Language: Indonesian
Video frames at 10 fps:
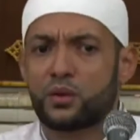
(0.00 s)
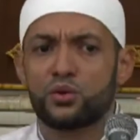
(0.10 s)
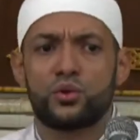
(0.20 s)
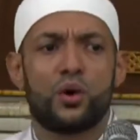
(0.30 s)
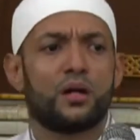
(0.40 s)

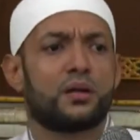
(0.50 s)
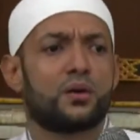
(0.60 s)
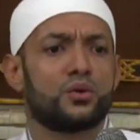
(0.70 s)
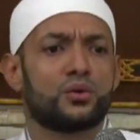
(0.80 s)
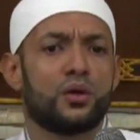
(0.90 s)
terus, doa
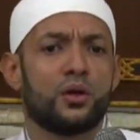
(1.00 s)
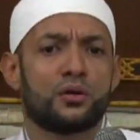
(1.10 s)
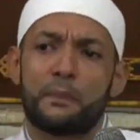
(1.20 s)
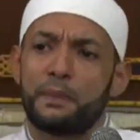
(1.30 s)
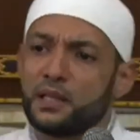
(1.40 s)
terus,
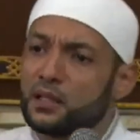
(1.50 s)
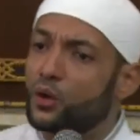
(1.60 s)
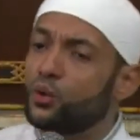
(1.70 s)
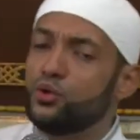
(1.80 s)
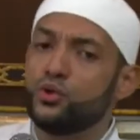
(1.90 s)
tapi
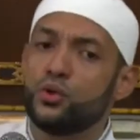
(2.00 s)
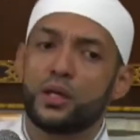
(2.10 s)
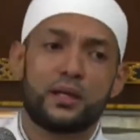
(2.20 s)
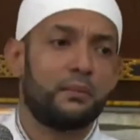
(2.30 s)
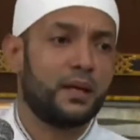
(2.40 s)
tidak
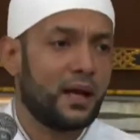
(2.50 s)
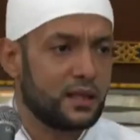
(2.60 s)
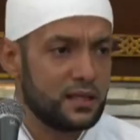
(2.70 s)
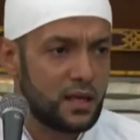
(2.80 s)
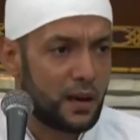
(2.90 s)
kunjung kita
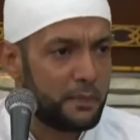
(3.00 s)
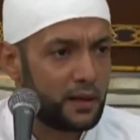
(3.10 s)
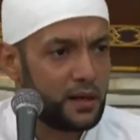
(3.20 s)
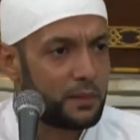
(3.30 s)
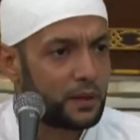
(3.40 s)
melihat
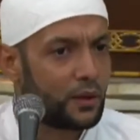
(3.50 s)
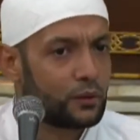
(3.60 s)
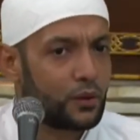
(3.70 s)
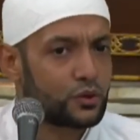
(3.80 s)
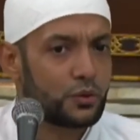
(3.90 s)
ijabah daripada
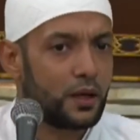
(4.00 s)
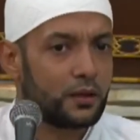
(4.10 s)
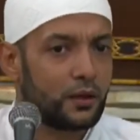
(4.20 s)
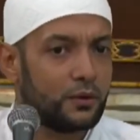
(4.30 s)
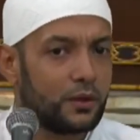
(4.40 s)
Allah
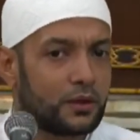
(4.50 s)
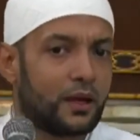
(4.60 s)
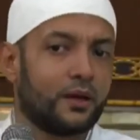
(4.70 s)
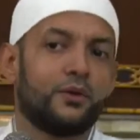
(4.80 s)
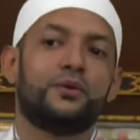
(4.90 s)
Subhanahu wa
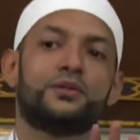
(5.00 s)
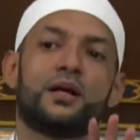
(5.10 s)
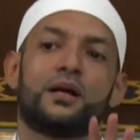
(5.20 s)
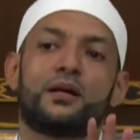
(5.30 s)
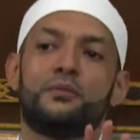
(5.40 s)
taala.
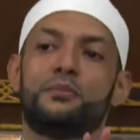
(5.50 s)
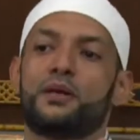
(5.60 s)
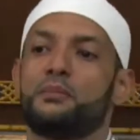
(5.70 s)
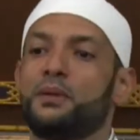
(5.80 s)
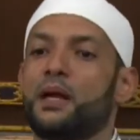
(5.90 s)
jangan kamu
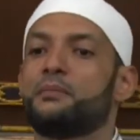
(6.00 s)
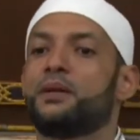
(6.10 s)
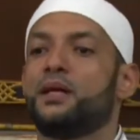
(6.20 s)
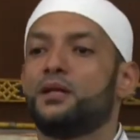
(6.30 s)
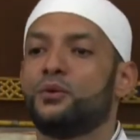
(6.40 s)
bilang
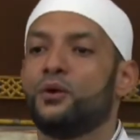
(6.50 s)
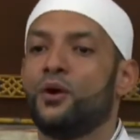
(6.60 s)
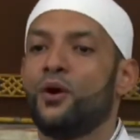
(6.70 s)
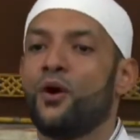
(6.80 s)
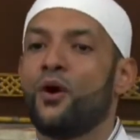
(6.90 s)
begitu.
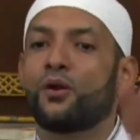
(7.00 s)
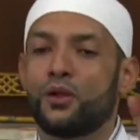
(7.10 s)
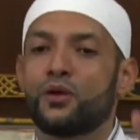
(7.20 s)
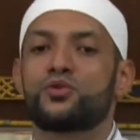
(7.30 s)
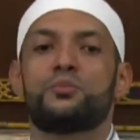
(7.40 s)

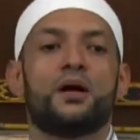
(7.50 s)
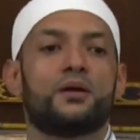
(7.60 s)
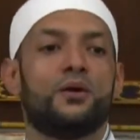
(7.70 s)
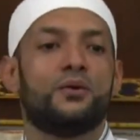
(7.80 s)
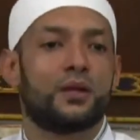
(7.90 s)
Allah
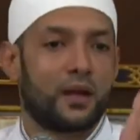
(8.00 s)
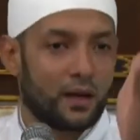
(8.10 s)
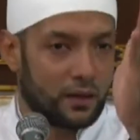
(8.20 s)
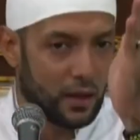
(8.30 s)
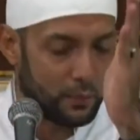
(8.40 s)
Subhanahu wa
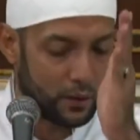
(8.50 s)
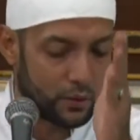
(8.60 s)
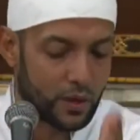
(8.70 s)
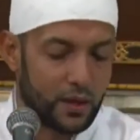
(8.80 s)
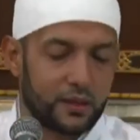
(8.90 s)
taala dalam
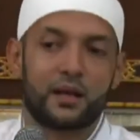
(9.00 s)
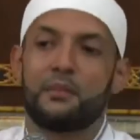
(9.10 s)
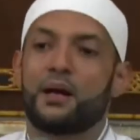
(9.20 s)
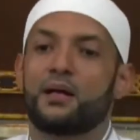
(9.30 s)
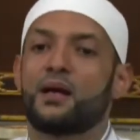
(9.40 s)
Al-Qur'an
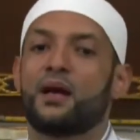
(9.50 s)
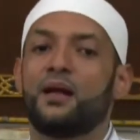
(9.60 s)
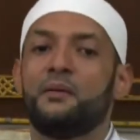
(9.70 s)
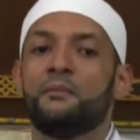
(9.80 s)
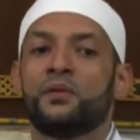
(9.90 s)
telah
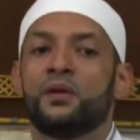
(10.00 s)
mengatakan